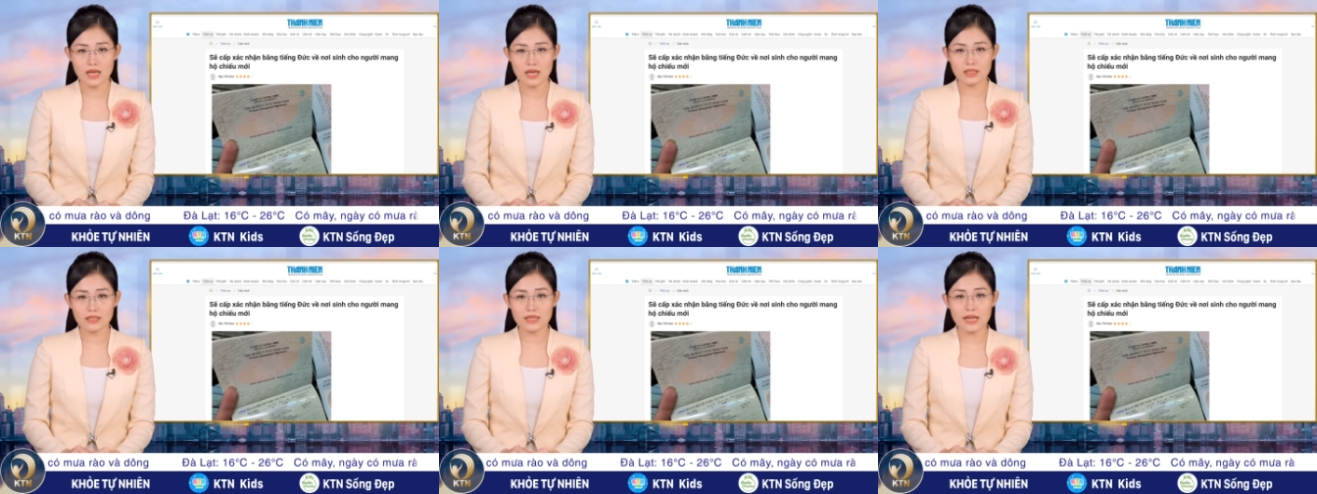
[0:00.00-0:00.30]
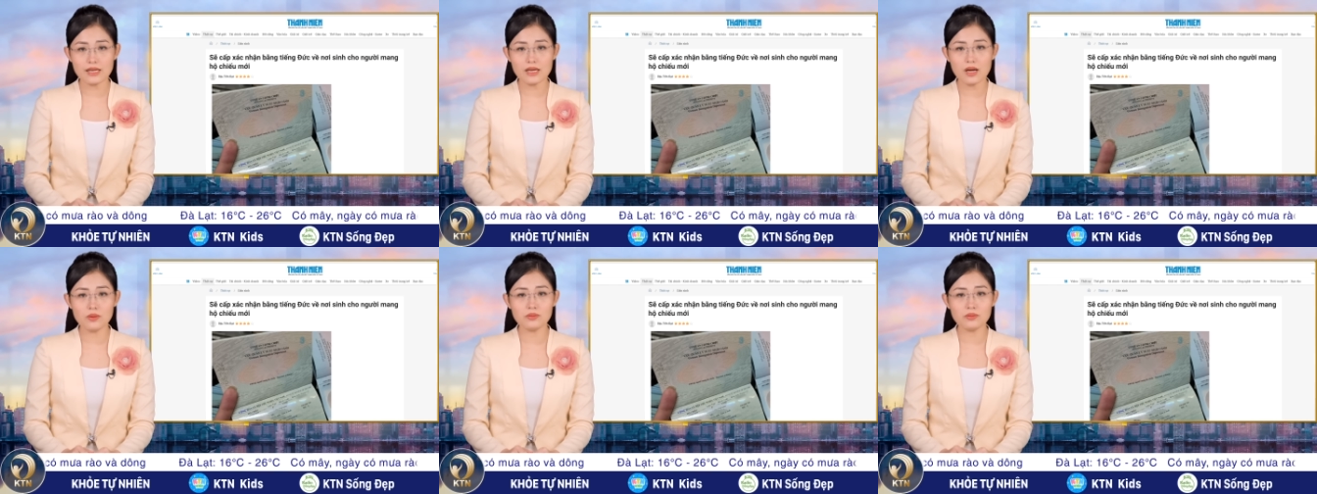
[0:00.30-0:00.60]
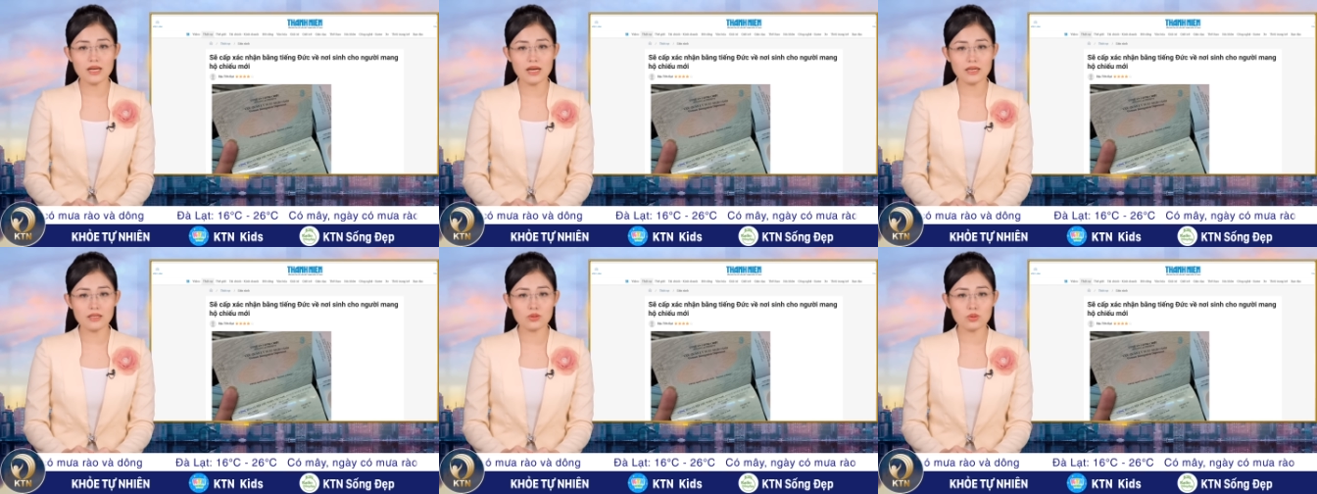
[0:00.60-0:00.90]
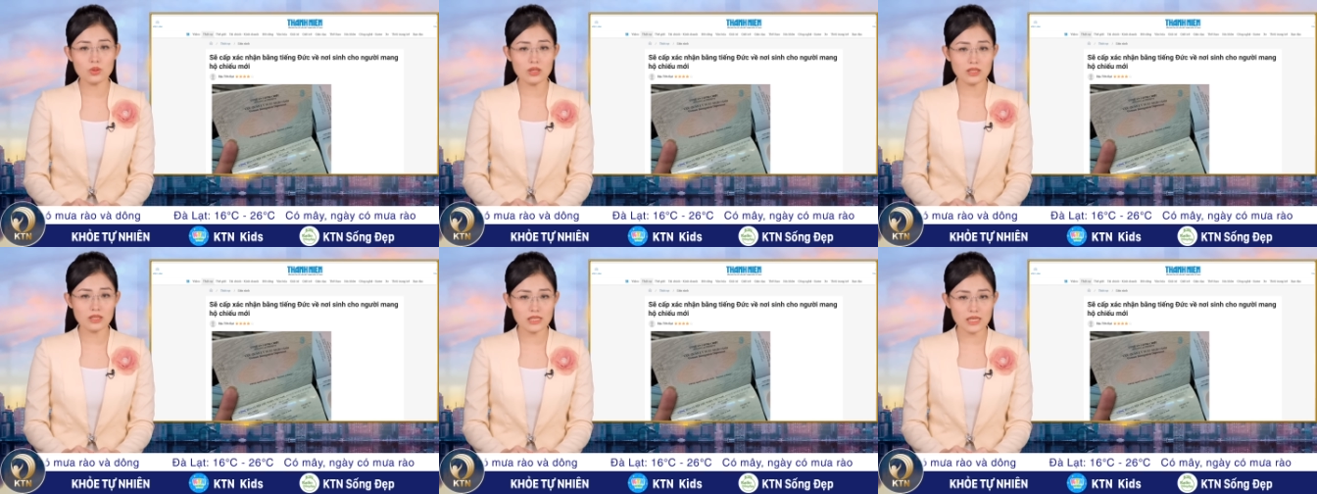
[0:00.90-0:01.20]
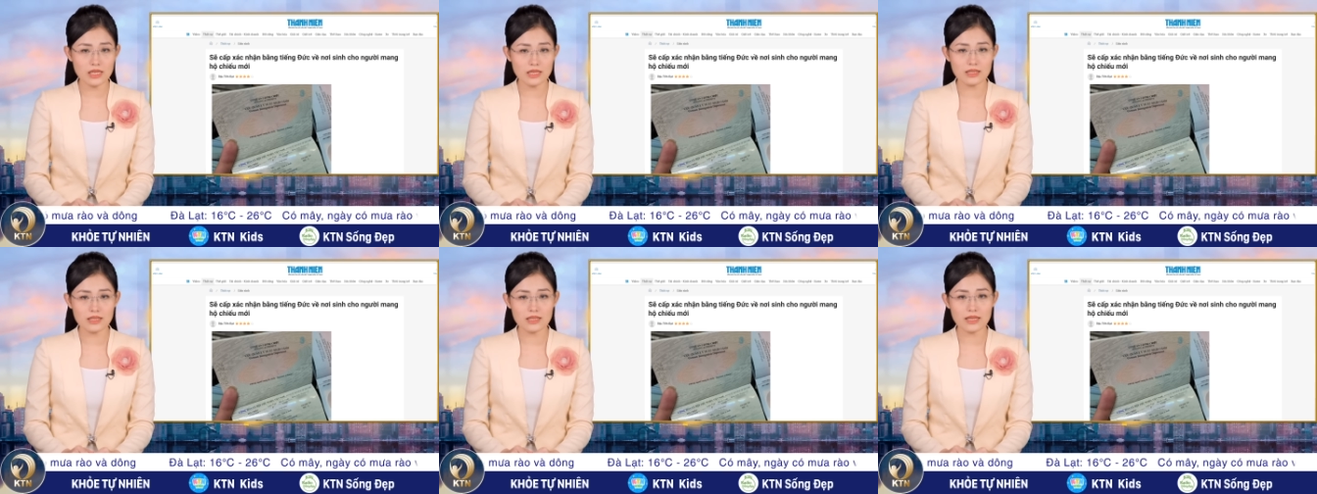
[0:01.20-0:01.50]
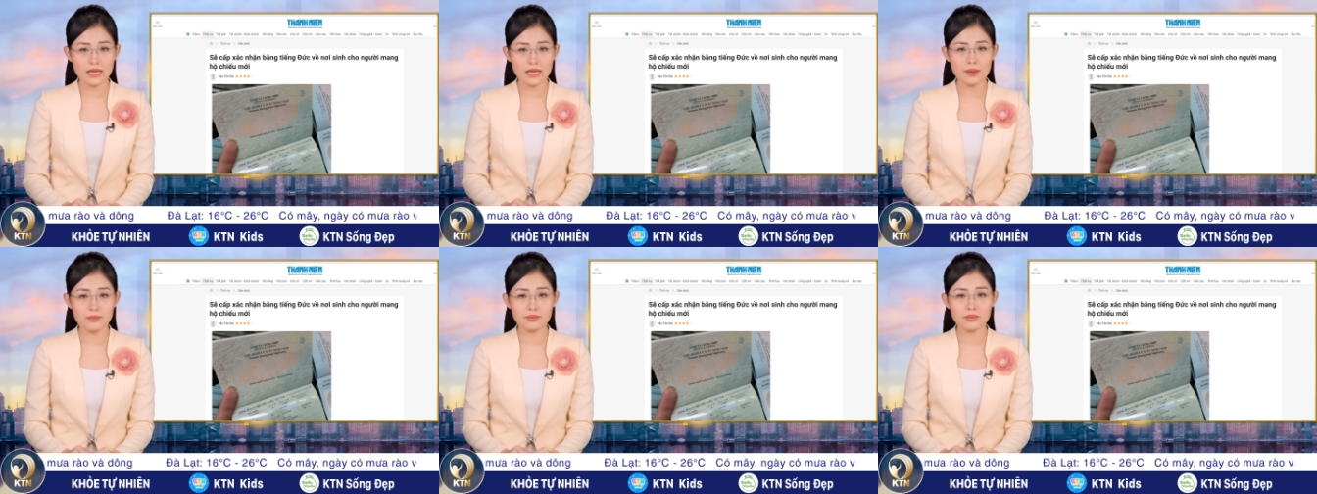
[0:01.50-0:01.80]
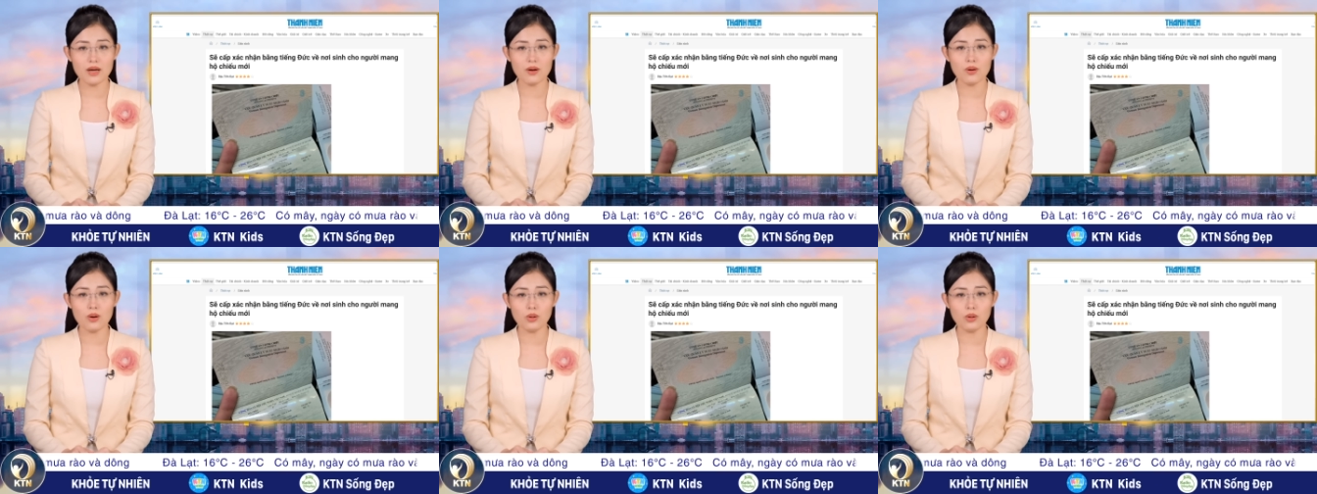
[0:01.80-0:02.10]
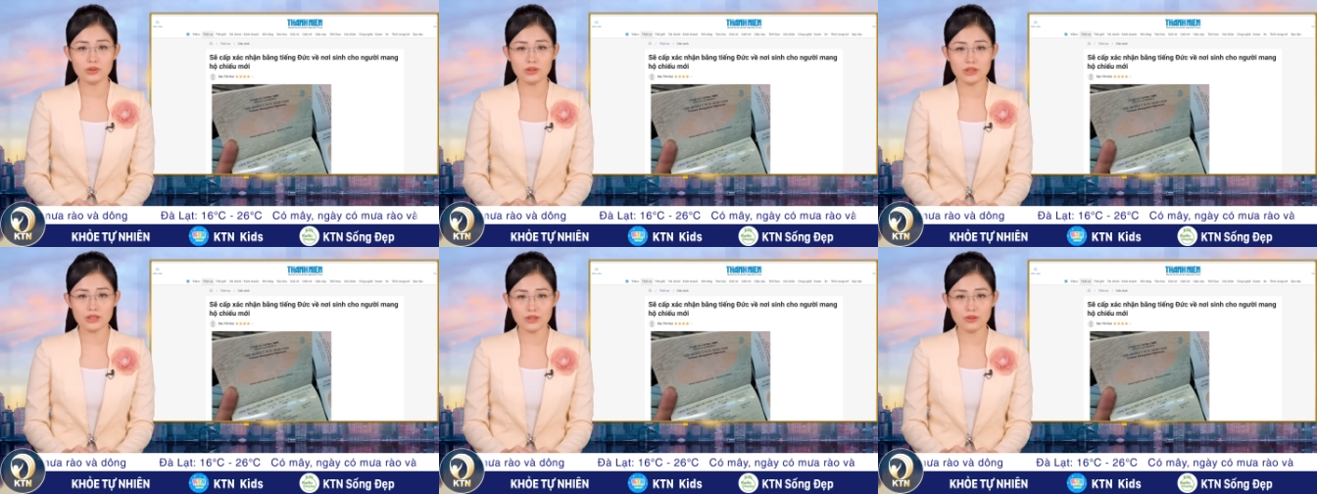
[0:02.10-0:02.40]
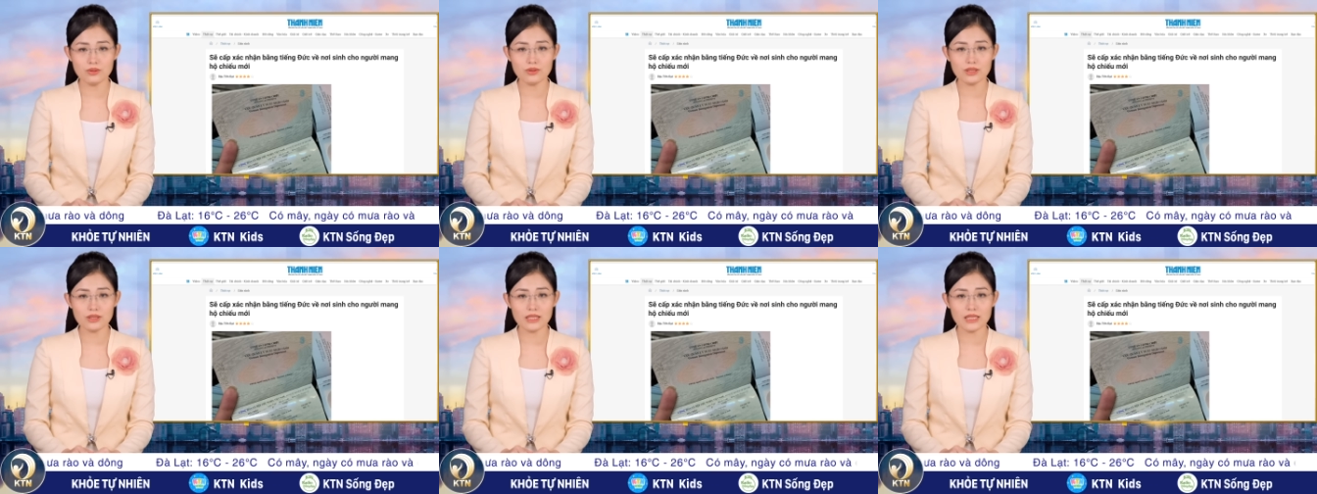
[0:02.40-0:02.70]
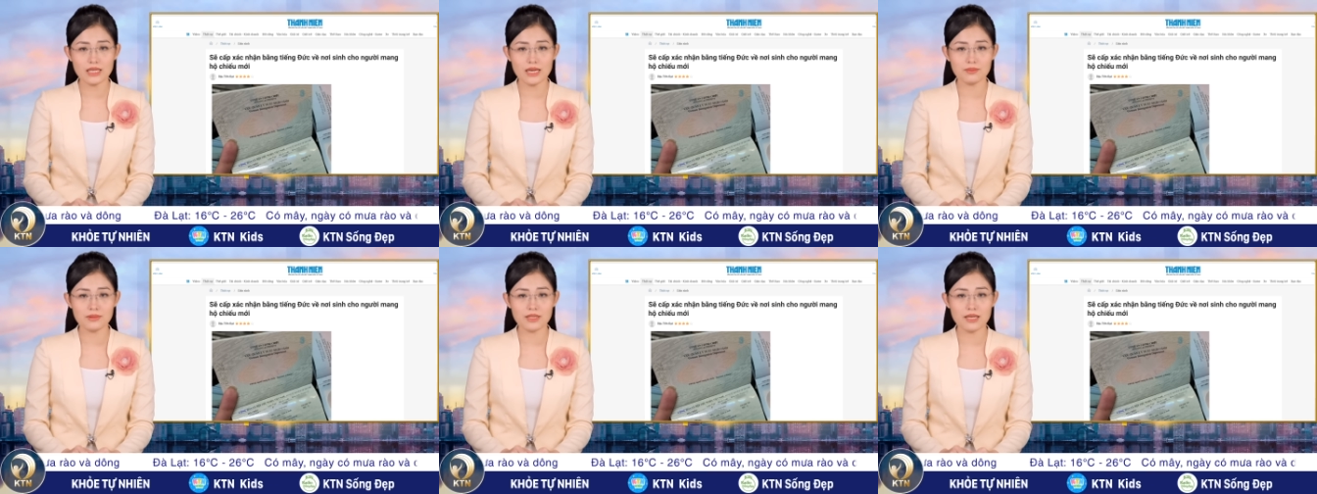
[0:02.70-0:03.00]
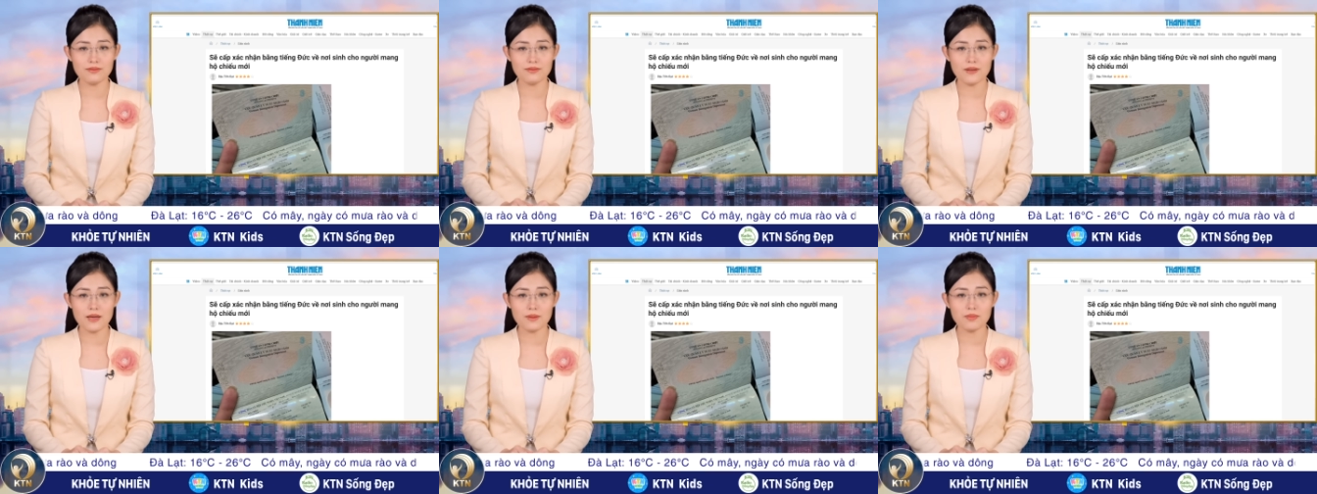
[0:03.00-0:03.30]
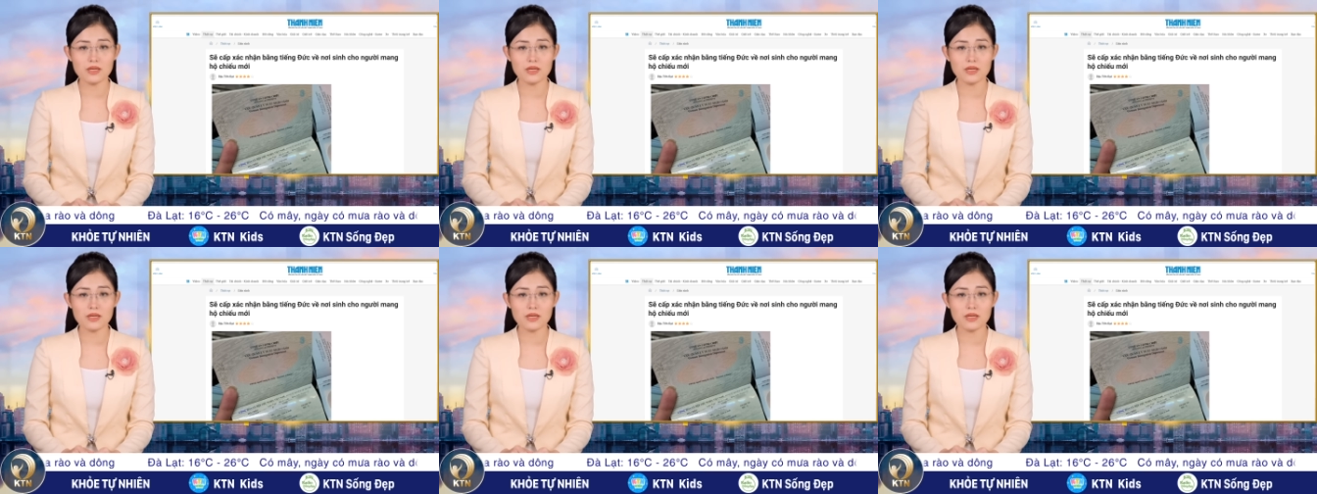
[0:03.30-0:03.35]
để công dân xuất trình kèm theo hộ chiếu khi làm giấy phép